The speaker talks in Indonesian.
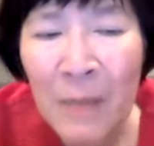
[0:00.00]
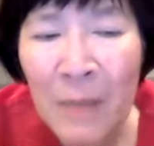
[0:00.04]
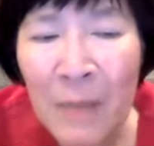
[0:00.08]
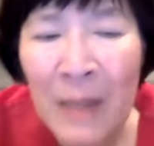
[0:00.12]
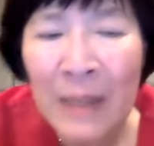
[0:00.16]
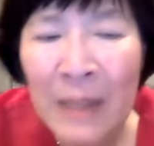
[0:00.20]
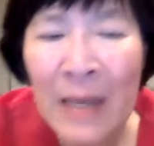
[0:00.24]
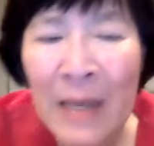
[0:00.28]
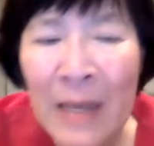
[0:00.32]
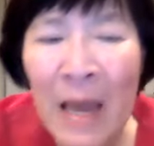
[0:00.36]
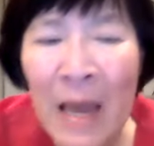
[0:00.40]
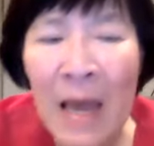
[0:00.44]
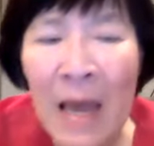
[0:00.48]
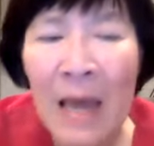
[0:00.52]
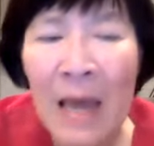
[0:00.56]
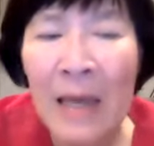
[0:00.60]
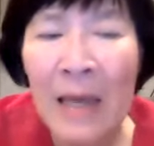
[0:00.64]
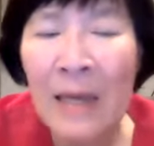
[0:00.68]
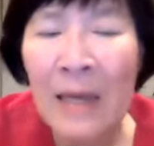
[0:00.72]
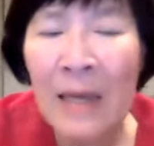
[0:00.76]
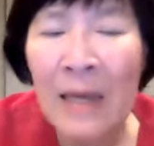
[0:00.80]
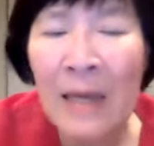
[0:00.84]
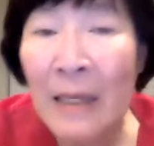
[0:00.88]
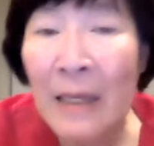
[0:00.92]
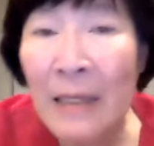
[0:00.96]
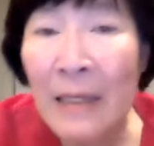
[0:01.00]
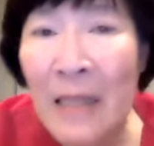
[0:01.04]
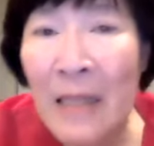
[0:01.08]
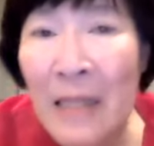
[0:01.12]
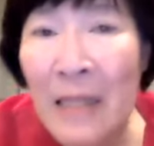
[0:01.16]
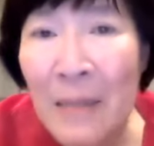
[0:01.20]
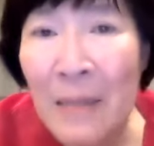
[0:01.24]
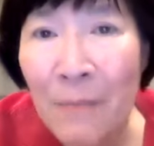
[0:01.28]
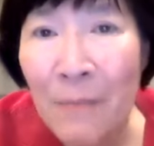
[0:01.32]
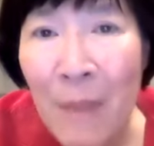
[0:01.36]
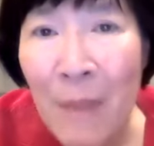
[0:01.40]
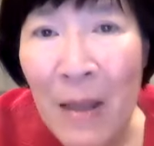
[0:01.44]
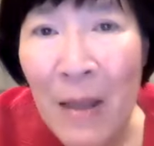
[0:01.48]
Maria di
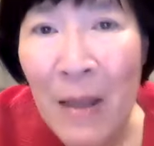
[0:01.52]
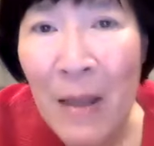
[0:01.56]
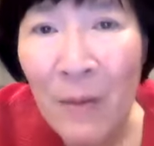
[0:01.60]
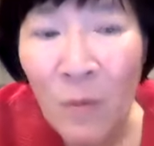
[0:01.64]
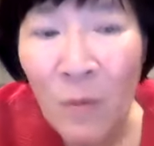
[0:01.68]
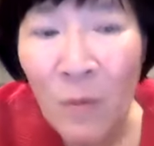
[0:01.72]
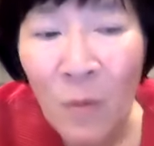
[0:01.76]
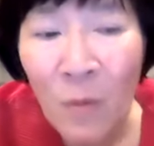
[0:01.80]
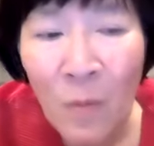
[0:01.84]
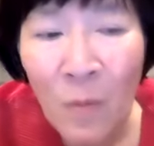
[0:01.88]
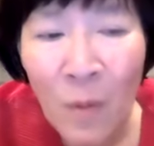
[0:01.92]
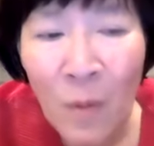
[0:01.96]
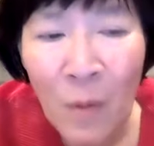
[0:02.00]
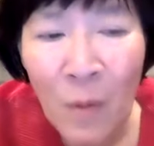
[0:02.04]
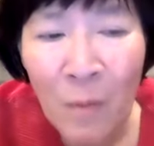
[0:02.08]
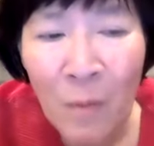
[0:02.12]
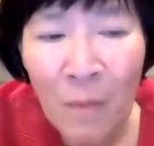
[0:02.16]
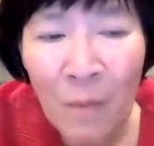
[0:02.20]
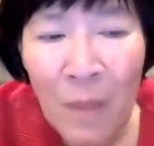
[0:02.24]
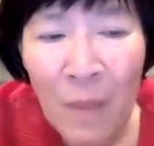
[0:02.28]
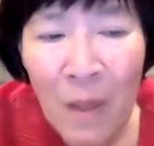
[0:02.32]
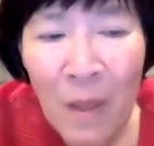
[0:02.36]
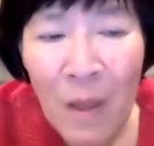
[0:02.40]
depan umum